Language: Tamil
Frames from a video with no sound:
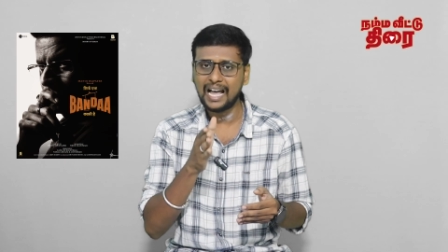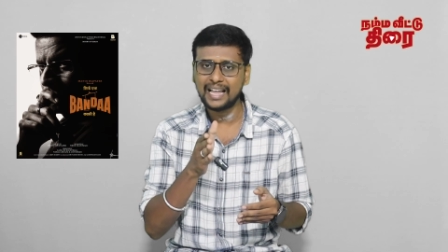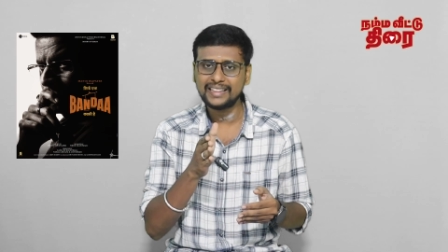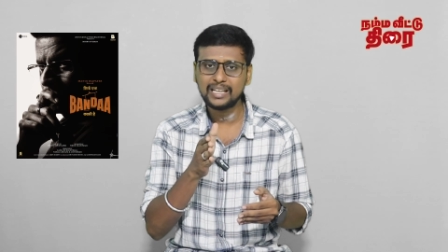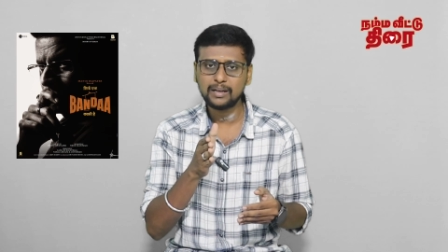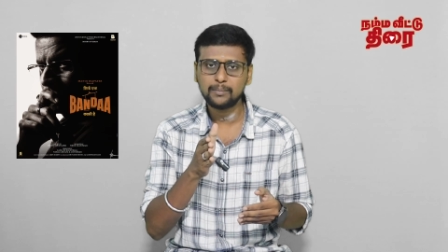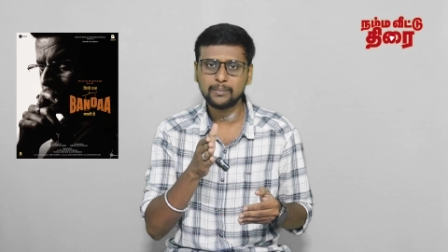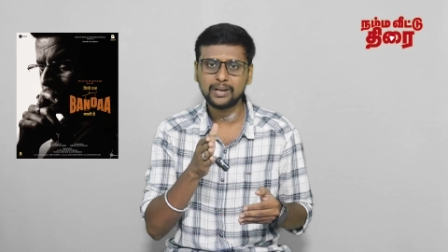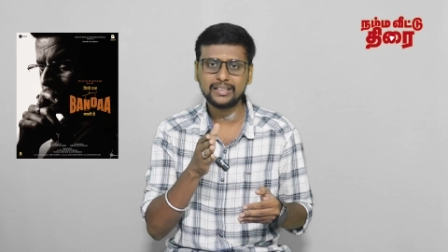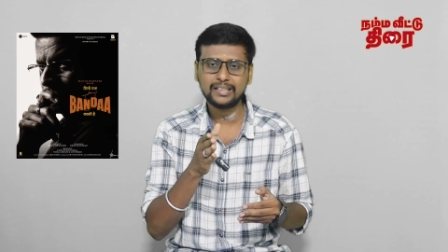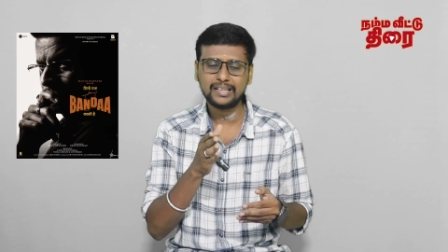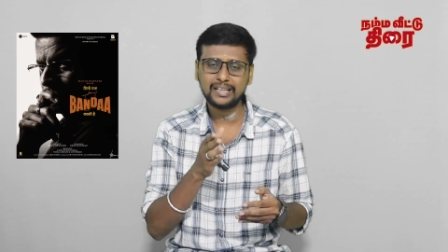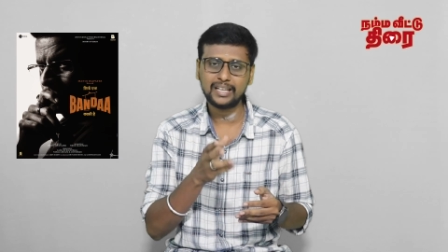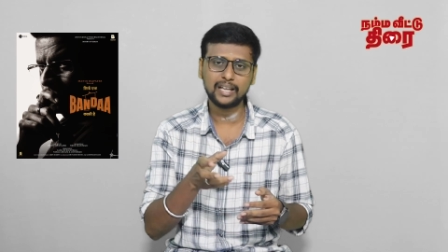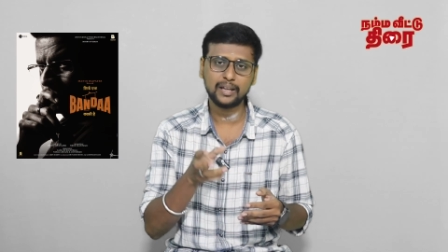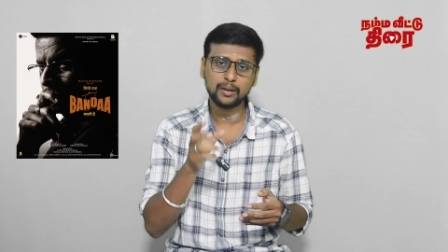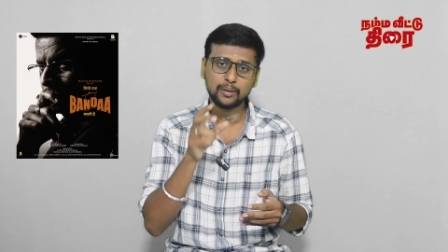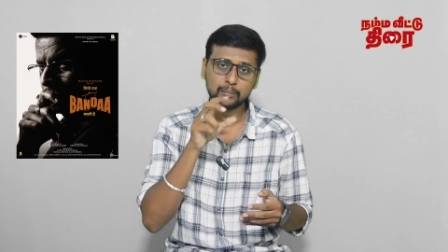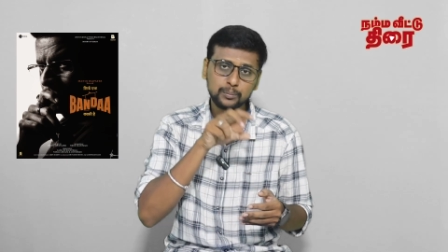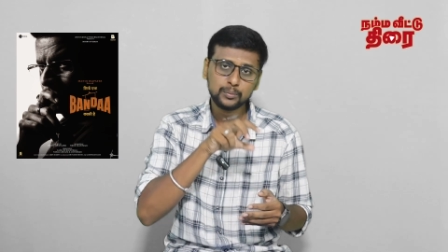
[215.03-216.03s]
அதே
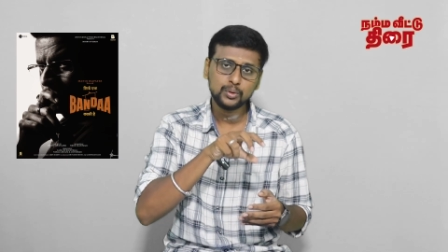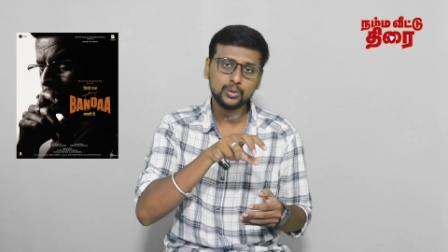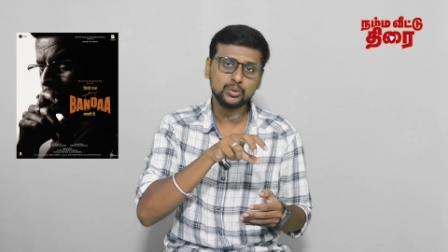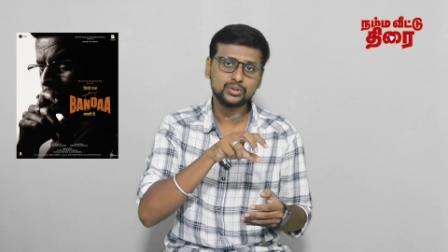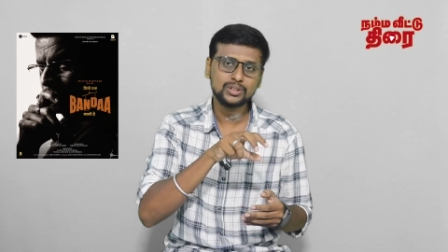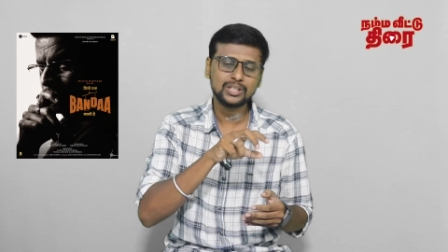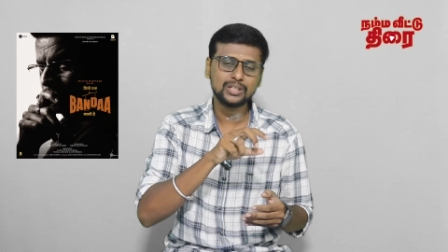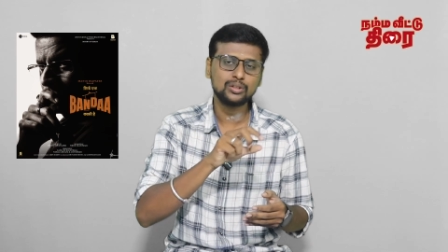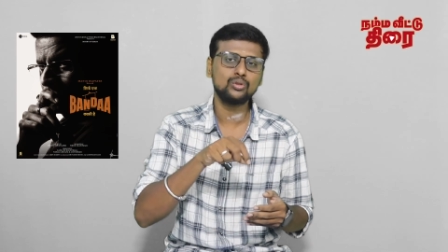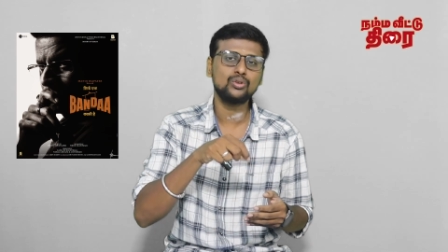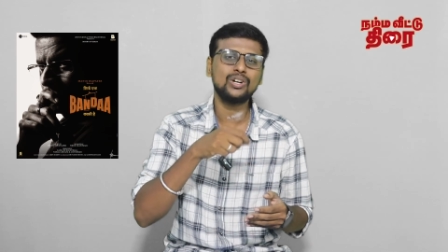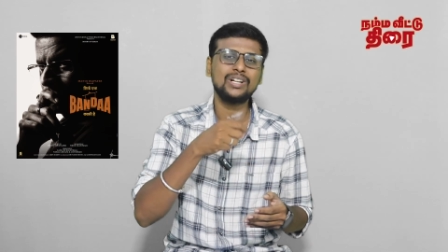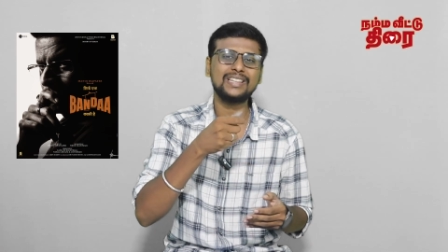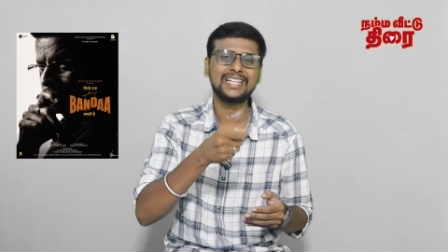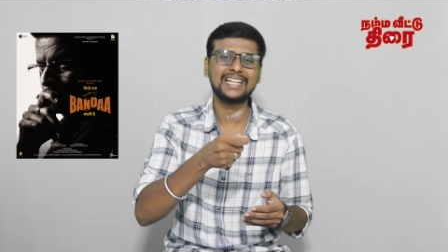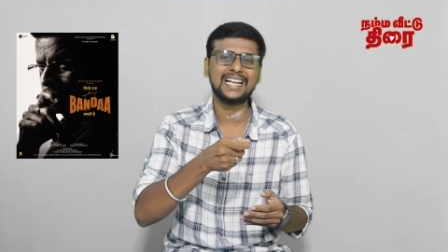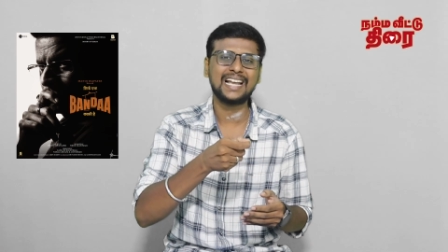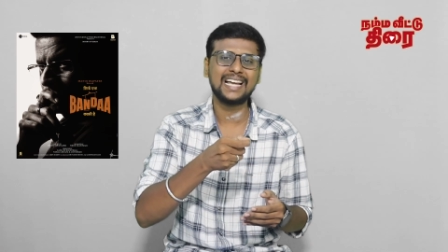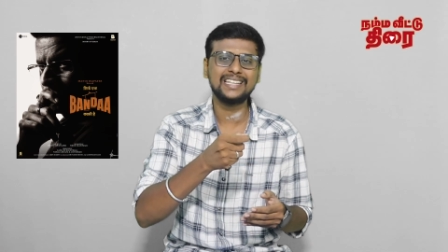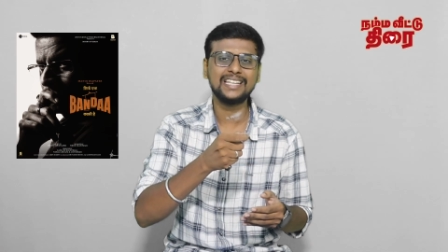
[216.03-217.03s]
மாதிரியே மியூசிக்கும்
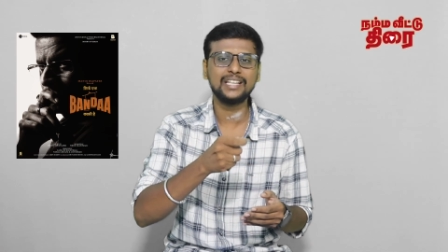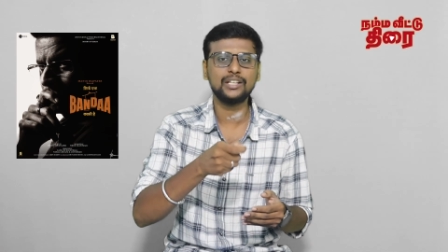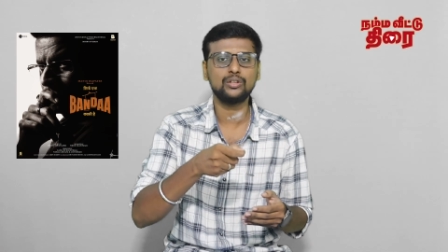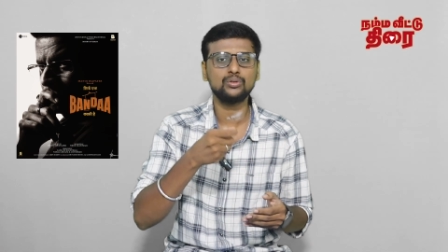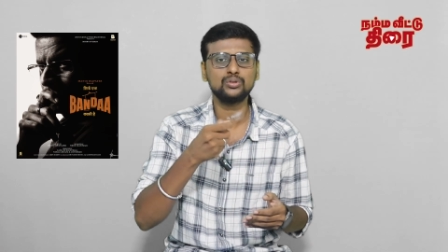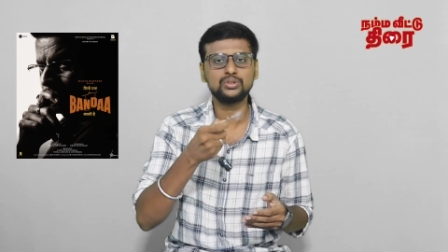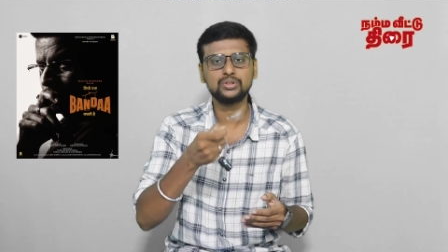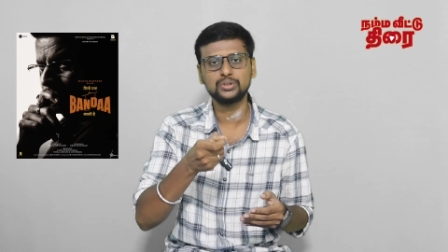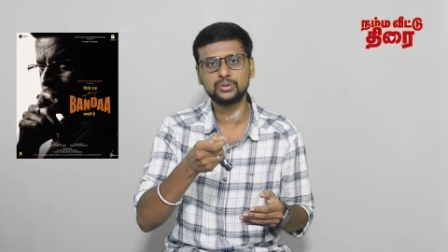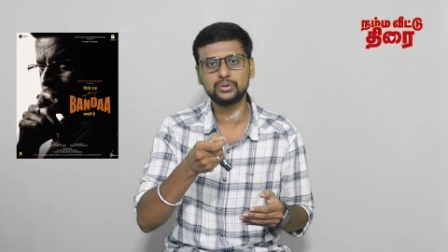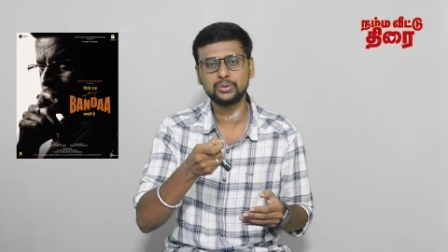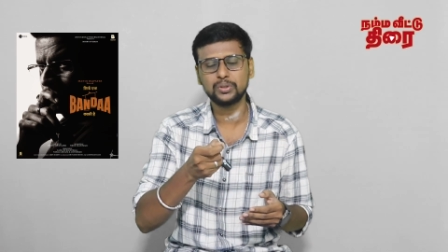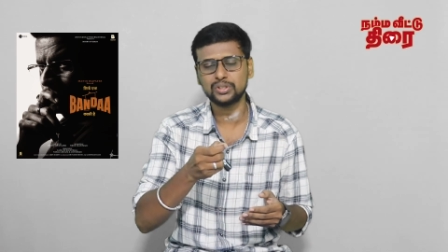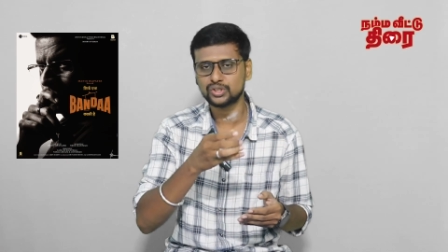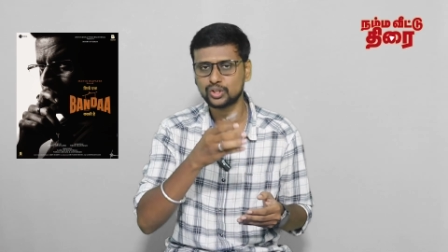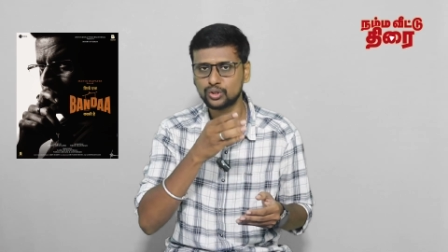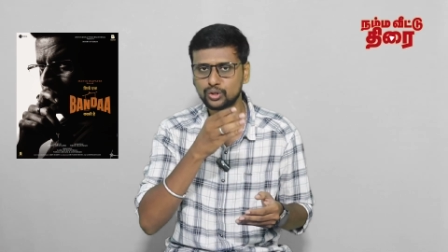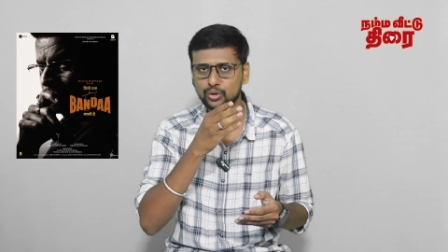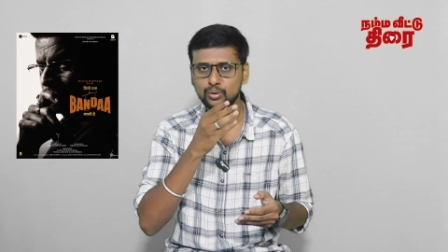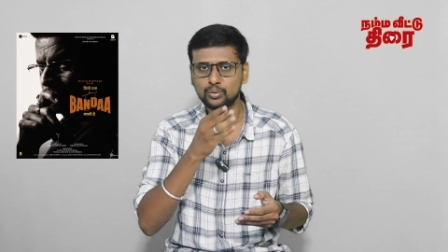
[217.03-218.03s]
அந்த கதைக்கும்
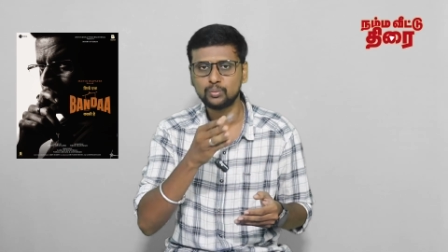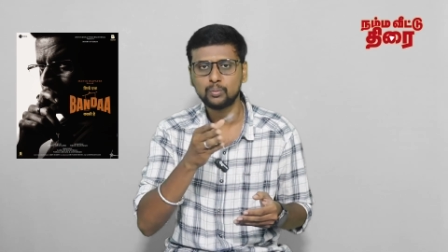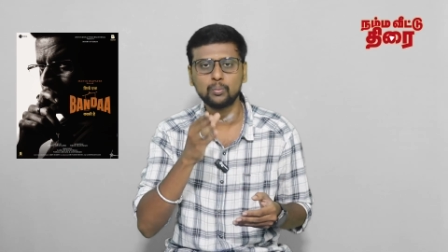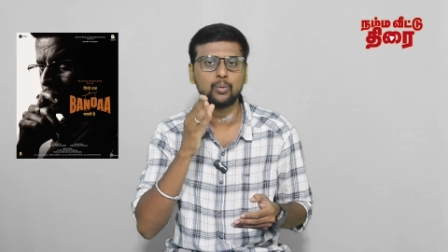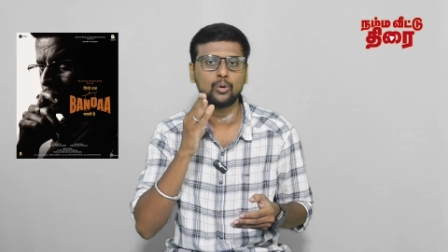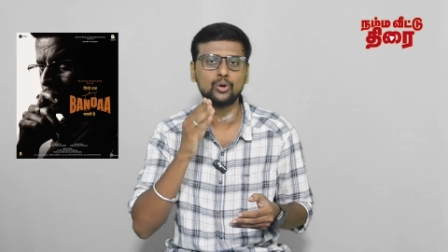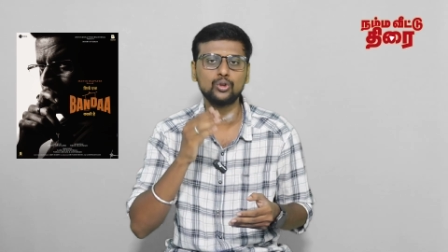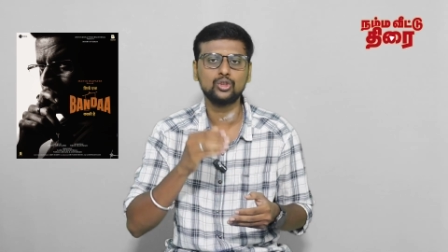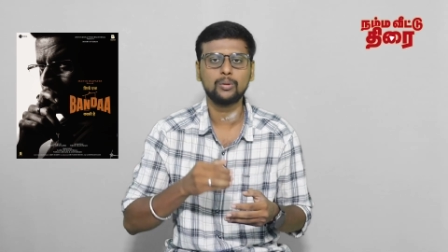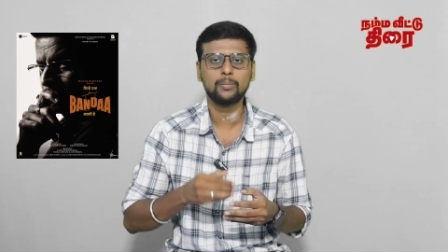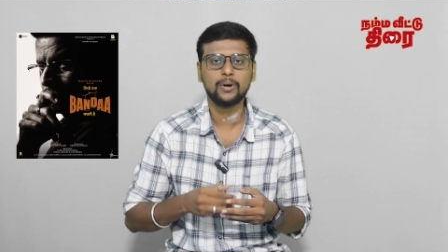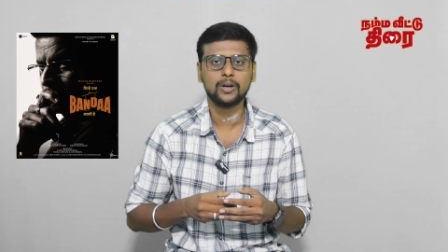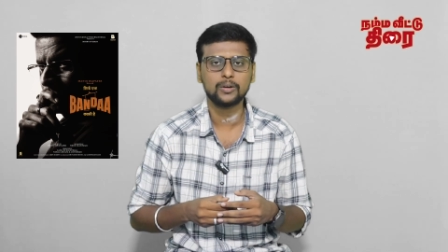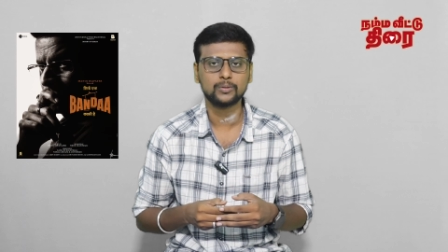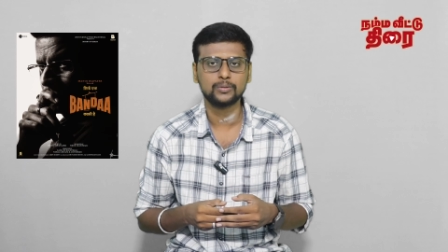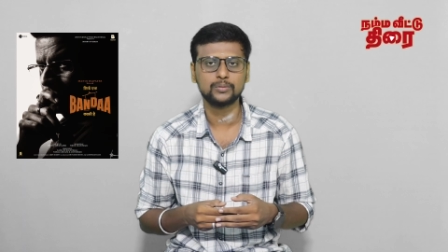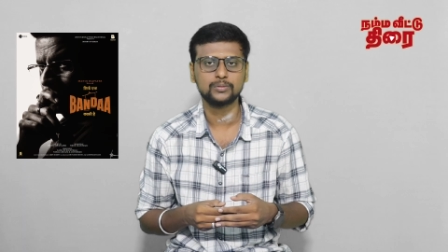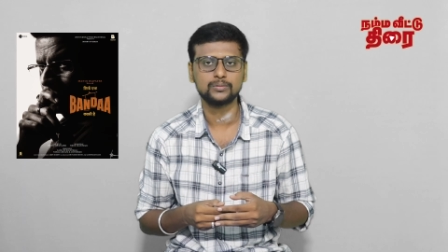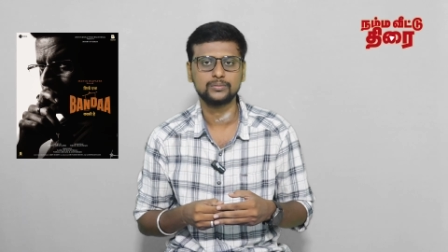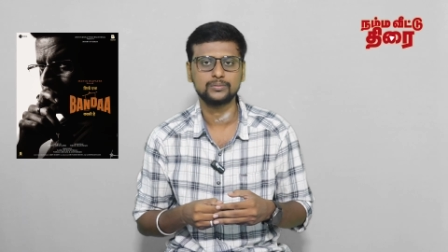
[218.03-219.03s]
சுச்சுவேஷனுக்கும் பொருத்தமாக
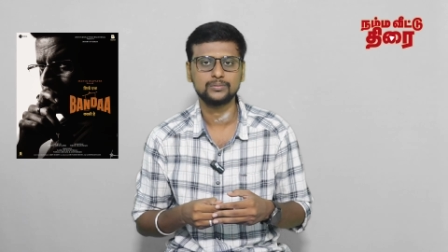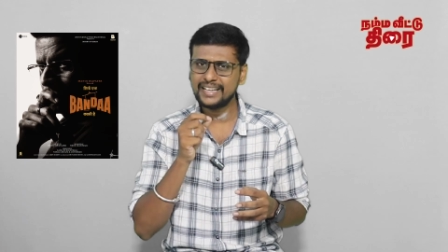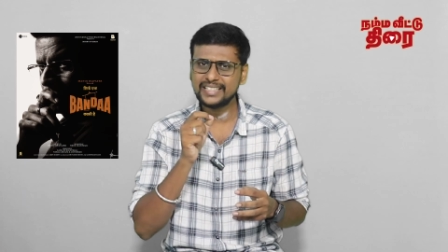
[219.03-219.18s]
இருக்கும்